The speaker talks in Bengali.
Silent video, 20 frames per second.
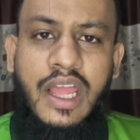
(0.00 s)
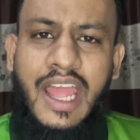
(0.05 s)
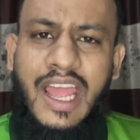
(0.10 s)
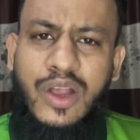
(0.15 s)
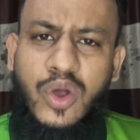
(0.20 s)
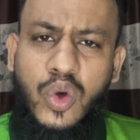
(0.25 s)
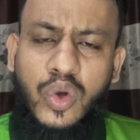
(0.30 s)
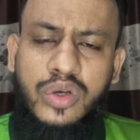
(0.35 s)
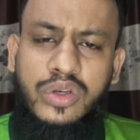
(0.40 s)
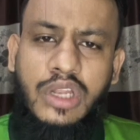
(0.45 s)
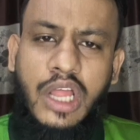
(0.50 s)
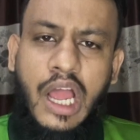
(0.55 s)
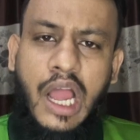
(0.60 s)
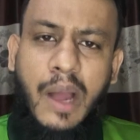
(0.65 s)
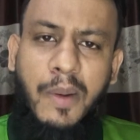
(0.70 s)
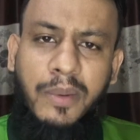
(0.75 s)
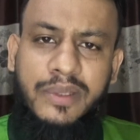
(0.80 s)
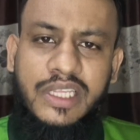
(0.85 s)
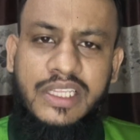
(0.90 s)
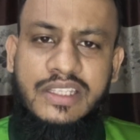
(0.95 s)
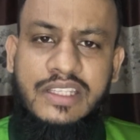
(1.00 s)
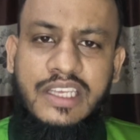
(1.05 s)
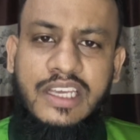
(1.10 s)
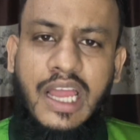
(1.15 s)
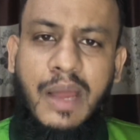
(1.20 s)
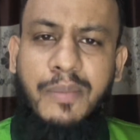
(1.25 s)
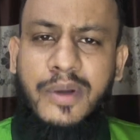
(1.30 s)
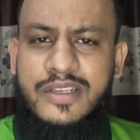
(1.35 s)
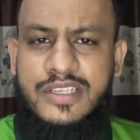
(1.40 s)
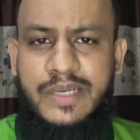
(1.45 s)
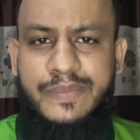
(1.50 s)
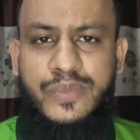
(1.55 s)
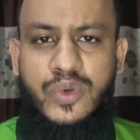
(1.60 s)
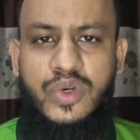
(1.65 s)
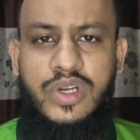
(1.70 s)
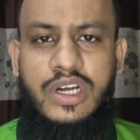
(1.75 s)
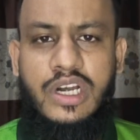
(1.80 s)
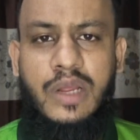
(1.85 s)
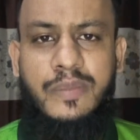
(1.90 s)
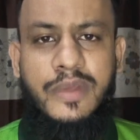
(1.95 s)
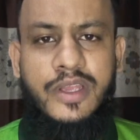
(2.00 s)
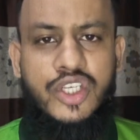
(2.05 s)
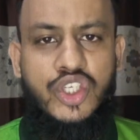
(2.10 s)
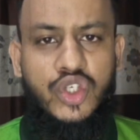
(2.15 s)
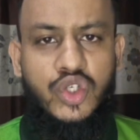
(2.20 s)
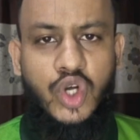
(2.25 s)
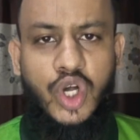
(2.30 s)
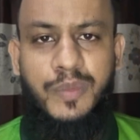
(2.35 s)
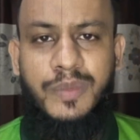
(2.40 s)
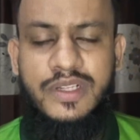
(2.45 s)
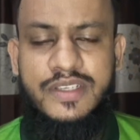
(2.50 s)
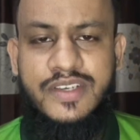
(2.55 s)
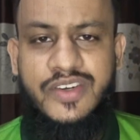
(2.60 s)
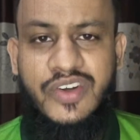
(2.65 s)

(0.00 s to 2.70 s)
এখন আমাদের থেকে আমরা সাপোর্টার আমি একজন নর্মাল